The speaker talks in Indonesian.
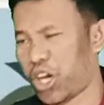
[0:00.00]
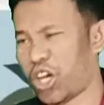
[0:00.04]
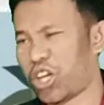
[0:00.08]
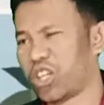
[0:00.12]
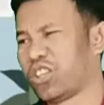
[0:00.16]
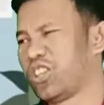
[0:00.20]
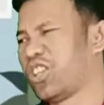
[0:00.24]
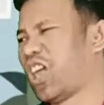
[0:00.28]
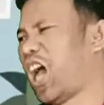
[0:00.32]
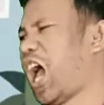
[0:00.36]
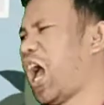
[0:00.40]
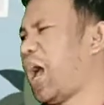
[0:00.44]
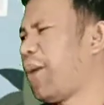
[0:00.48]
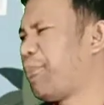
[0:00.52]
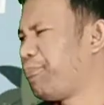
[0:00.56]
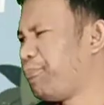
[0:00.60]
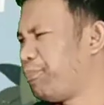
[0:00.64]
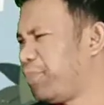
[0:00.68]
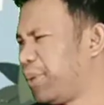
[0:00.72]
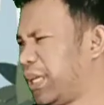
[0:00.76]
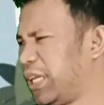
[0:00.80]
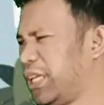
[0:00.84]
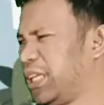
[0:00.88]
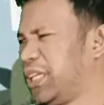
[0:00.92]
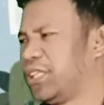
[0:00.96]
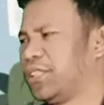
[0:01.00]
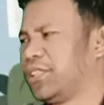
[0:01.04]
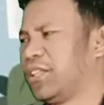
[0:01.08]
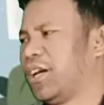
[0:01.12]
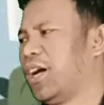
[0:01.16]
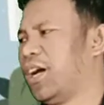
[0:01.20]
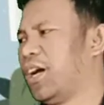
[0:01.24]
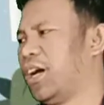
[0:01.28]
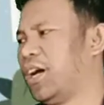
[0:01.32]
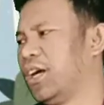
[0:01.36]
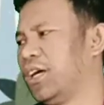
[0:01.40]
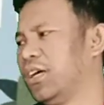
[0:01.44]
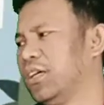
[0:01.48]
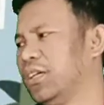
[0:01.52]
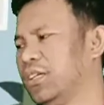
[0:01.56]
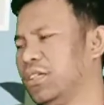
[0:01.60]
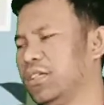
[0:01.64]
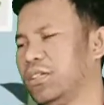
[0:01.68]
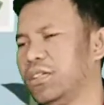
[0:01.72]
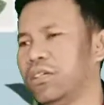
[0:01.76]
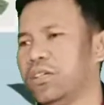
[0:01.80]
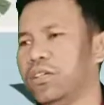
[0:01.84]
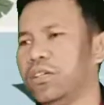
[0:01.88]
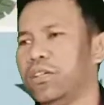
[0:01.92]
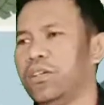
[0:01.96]
tapi Lita,
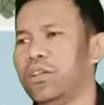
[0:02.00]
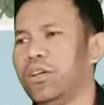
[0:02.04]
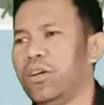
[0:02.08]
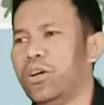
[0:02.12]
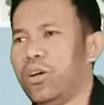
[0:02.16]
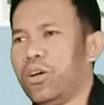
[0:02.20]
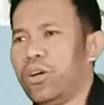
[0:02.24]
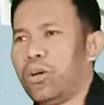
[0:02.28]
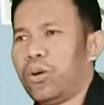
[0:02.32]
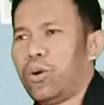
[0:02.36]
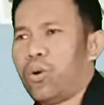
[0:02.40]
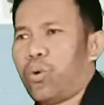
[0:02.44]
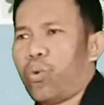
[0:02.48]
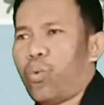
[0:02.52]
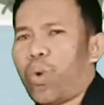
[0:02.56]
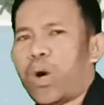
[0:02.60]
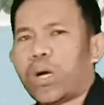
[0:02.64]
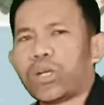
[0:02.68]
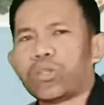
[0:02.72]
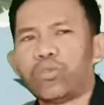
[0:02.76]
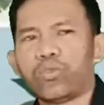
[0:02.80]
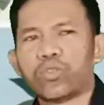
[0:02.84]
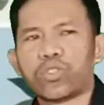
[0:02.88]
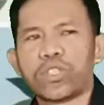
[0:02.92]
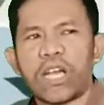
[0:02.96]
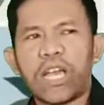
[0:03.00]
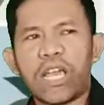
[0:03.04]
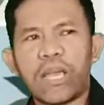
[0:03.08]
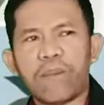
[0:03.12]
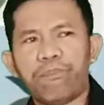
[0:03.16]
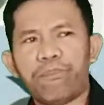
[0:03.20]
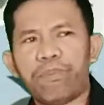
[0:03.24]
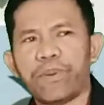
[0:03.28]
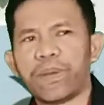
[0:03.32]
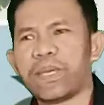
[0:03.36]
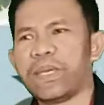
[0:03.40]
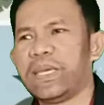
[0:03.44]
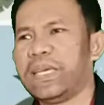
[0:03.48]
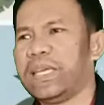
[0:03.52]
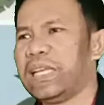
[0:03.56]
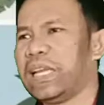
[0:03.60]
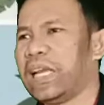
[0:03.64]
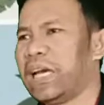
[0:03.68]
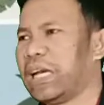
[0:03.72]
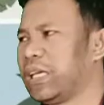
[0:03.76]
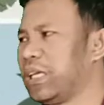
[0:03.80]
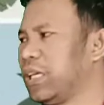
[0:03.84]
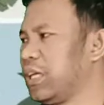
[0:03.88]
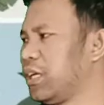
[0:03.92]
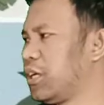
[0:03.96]
Waktu saya pergi
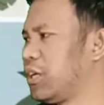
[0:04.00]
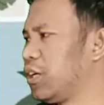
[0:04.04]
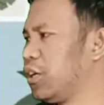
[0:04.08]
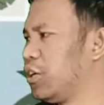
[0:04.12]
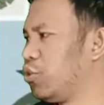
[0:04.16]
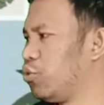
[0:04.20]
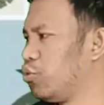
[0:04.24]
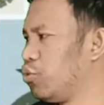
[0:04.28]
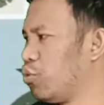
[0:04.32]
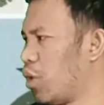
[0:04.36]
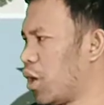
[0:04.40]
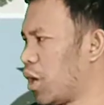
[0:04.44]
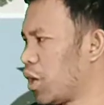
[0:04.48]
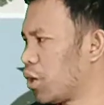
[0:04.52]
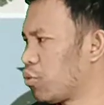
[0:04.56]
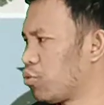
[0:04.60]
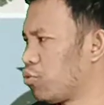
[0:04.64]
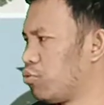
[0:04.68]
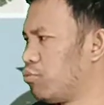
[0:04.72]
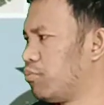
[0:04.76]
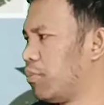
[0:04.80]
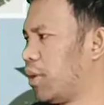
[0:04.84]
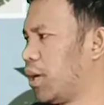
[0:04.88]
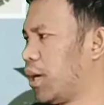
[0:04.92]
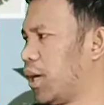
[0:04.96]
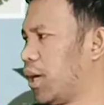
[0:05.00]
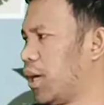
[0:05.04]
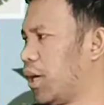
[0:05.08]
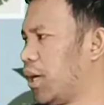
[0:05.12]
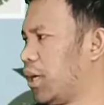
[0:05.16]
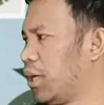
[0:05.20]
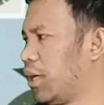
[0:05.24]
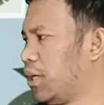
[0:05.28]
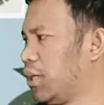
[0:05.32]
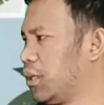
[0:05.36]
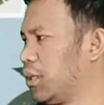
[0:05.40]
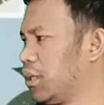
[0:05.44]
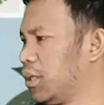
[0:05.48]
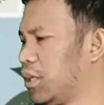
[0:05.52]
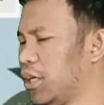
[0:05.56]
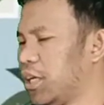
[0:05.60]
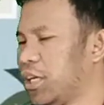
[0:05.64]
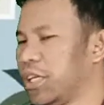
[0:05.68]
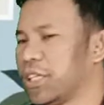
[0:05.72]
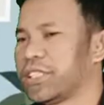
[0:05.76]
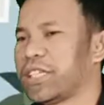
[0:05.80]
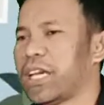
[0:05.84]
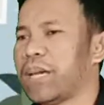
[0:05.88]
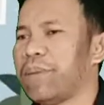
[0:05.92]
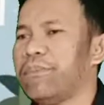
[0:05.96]
lagi keluar rumah,
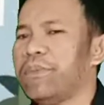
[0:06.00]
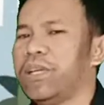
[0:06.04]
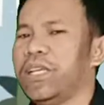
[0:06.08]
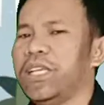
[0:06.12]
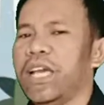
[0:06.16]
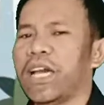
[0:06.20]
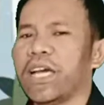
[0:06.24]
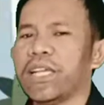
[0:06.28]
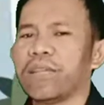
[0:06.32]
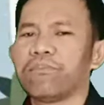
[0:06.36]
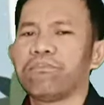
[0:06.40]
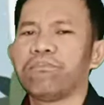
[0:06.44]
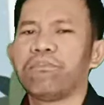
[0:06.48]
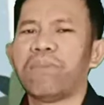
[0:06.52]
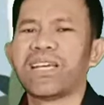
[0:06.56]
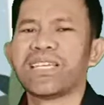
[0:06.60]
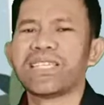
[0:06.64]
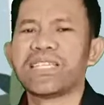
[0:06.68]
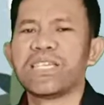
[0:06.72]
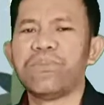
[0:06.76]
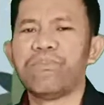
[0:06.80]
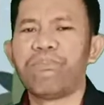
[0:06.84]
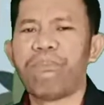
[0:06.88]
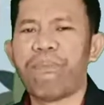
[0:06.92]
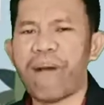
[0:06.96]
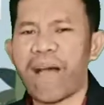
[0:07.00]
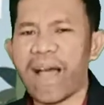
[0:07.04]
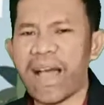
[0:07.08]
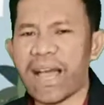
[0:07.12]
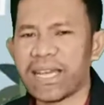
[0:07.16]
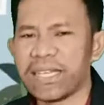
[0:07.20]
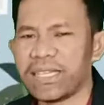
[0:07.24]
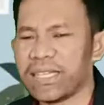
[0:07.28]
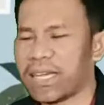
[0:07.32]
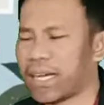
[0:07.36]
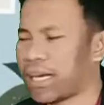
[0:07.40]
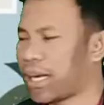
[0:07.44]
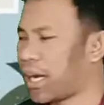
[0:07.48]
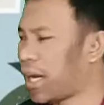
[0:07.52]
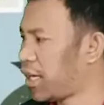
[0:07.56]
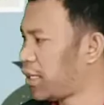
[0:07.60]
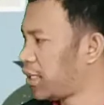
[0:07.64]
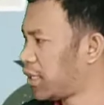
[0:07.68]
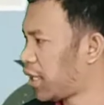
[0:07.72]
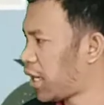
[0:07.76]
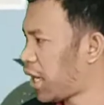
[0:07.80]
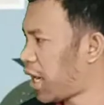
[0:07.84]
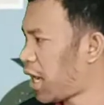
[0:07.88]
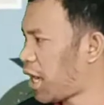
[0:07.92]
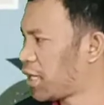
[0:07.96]
saya melihat masih banyak
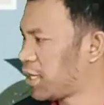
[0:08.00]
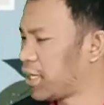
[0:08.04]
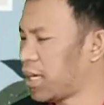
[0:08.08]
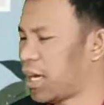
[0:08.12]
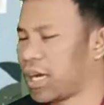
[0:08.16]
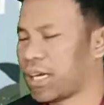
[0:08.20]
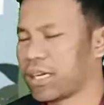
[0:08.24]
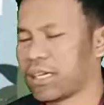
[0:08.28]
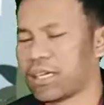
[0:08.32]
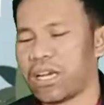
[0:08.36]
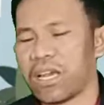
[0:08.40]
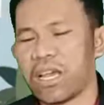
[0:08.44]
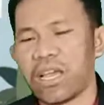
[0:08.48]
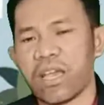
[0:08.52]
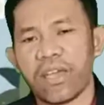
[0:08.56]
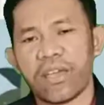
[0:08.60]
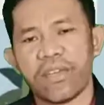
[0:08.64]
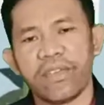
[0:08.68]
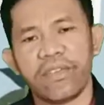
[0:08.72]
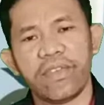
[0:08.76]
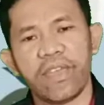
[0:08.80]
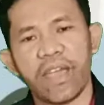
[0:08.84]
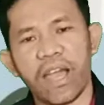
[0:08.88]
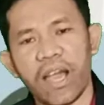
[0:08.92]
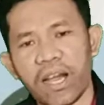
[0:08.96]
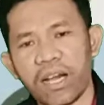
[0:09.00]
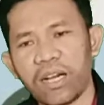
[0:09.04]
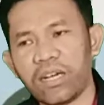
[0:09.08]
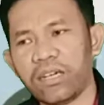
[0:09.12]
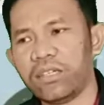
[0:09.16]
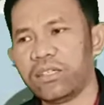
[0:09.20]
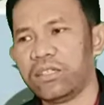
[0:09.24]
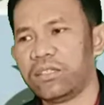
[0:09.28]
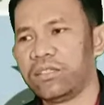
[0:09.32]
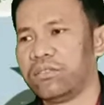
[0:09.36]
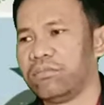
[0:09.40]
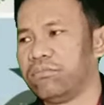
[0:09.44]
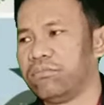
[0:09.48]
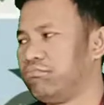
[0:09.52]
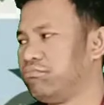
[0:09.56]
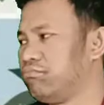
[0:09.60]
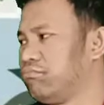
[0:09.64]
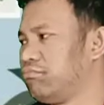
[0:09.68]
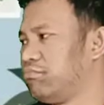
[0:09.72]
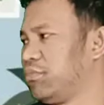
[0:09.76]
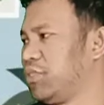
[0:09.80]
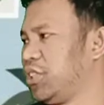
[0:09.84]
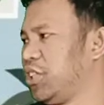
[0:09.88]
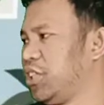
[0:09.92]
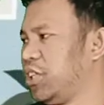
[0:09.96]
anak-anak yang
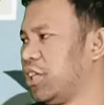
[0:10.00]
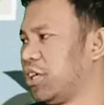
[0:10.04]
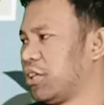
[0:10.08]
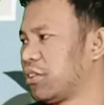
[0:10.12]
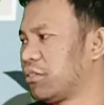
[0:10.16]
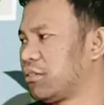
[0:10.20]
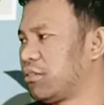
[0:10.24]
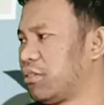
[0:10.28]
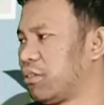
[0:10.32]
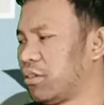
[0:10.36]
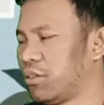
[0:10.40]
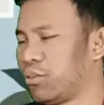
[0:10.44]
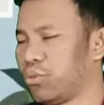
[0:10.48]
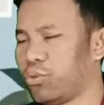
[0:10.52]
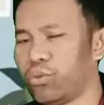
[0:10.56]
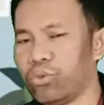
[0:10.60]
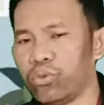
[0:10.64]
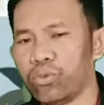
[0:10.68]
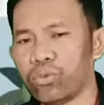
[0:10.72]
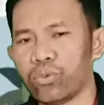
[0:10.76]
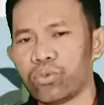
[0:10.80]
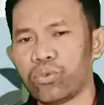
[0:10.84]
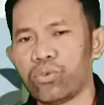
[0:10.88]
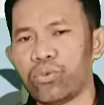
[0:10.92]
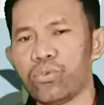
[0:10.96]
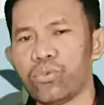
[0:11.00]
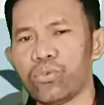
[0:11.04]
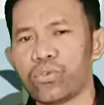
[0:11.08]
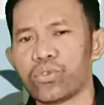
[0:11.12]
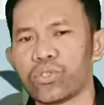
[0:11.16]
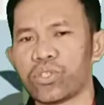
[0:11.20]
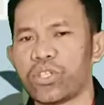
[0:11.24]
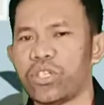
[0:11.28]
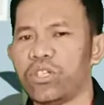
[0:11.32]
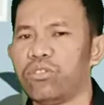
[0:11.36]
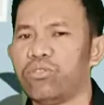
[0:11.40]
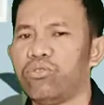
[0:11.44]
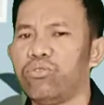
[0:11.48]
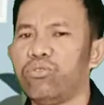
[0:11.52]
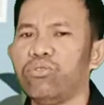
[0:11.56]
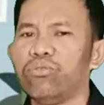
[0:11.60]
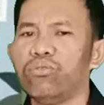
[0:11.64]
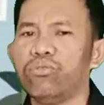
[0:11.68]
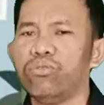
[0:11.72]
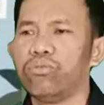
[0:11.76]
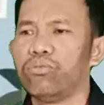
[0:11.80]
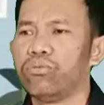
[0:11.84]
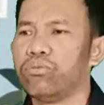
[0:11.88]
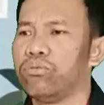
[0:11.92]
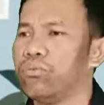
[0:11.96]
tidak terurus.
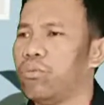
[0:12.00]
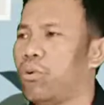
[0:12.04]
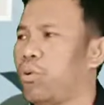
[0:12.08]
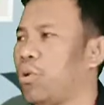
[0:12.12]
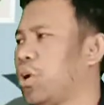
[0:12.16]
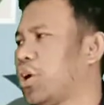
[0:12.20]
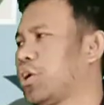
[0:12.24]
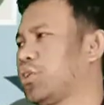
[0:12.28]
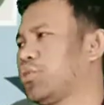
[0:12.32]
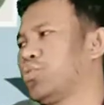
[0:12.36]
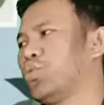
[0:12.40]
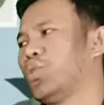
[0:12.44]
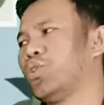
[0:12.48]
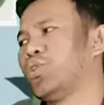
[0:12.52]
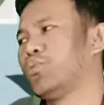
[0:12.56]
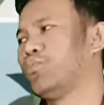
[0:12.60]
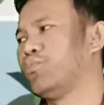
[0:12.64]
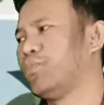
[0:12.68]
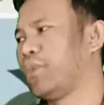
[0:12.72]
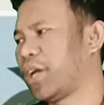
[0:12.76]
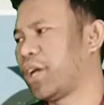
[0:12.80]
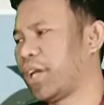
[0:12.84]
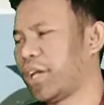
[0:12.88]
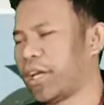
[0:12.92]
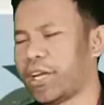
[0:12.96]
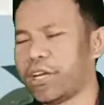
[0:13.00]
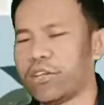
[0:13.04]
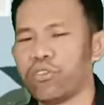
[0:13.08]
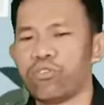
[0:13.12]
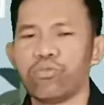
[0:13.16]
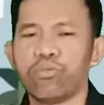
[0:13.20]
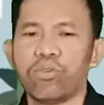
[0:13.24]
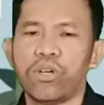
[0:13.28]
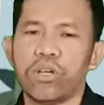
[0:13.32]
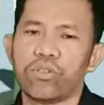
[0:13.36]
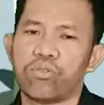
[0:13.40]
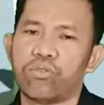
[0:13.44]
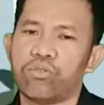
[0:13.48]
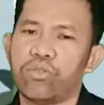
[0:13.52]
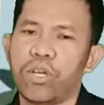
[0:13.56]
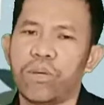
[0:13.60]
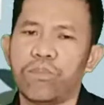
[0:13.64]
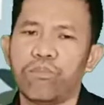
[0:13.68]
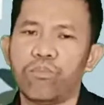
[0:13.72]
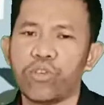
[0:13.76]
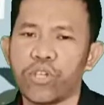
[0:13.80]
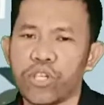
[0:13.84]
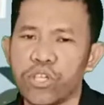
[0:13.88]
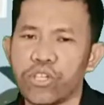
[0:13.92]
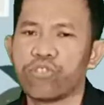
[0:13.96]
Tentu orang tua mereka juga sudah
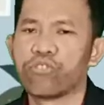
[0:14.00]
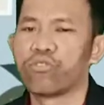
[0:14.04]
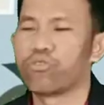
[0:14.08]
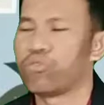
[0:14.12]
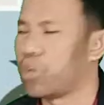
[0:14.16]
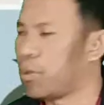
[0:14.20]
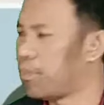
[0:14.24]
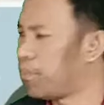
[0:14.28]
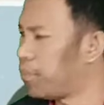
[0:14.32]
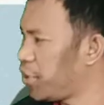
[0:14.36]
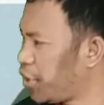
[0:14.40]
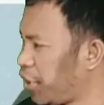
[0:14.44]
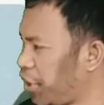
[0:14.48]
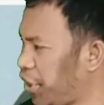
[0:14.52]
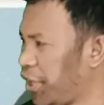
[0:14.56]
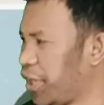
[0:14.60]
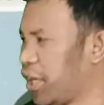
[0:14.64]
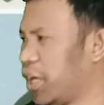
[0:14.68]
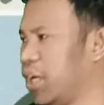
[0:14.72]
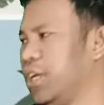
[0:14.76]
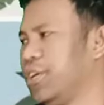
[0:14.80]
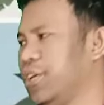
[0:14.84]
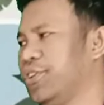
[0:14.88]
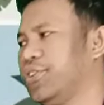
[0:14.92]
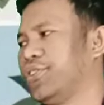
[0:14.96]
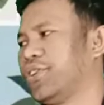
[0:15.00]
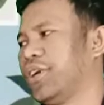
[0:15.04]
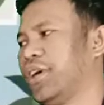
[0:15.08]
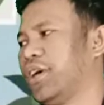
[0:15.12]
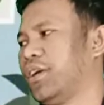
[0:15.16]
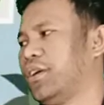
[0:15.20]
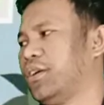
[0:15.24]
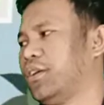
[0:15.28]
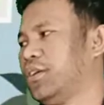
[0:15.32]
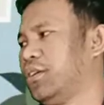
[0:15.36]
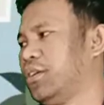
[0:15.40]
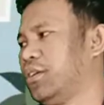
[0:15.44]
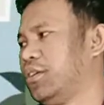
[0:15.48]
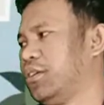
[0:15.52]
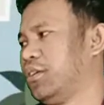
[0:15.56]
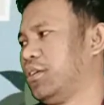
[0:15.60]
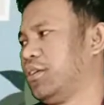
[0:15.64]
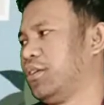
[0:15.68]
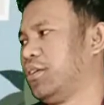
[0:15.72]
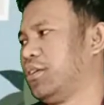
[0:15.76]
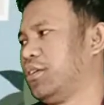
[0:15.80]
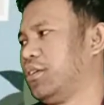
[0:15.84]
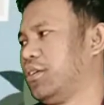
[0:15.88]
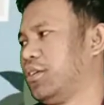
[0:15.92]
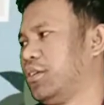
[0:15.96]
mungkin sudah meninggal, Lita.
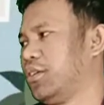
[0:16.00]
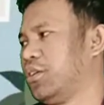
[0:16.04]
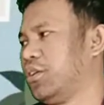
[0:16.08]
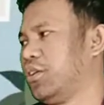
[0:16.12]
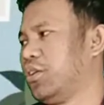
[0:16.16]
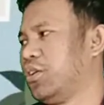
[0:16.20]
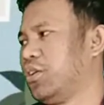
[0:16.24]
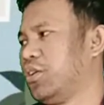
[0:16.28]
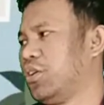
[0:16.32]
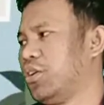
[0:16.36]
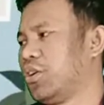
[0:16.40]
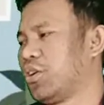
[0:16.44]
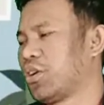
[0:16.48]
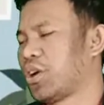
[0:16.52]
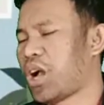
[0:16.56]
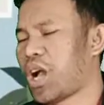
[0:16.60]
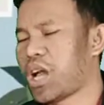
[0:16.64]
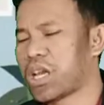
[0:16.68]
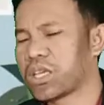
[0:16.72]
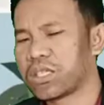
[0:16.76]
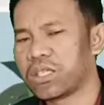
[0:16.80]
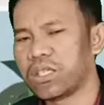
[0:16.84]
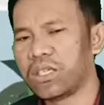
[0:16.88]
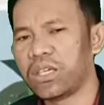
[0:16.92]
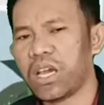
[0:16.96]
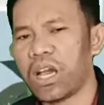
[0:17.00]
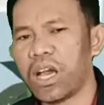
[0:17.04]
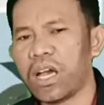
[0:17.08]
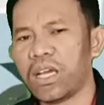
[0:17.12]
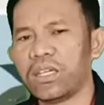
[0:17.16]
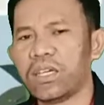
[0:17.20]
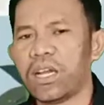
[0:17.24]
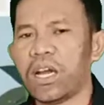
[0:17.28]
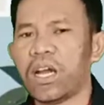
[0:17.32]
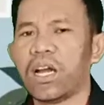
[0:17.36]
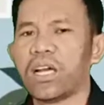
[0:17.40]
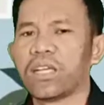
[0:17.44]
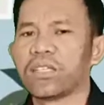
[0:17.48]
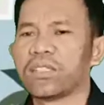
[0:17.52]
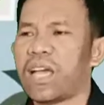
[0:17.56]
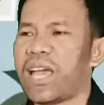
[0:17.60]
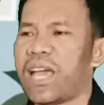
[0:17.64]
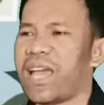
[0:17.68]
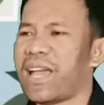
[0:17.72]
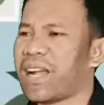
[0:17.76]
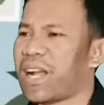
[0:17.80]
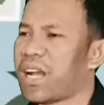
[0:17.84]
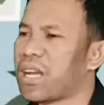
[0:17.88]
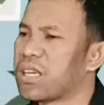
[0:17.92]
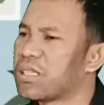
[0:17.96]
Kasihan ya. Kasian, Nah,
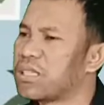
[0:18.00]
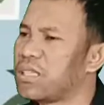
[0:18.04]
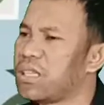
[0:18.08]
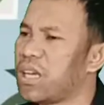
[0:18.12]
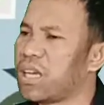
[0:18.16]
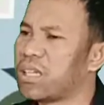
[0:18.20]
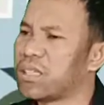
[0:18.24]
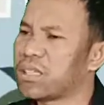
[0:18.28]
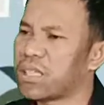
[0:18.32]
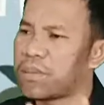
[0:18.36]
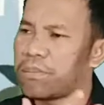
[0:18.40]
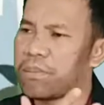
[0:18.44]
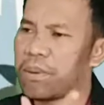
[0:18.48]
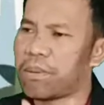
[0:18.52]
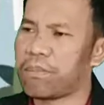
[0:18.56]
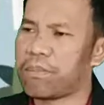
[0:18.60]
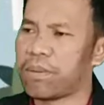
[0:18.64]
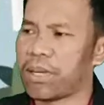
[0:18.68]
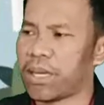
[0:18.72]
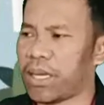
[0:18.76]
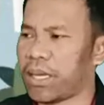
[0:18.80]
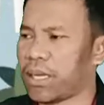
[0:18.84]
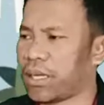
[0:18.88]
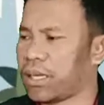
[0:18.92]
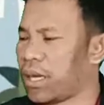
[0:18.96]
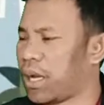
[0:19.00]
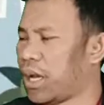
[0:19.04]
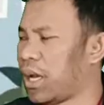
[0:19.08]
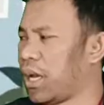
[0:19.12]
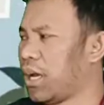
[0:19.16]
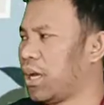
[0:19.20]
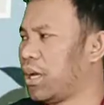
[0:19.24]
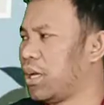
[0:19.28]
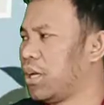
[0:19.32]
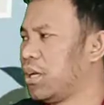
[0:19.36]
saya kasihan sama mereka.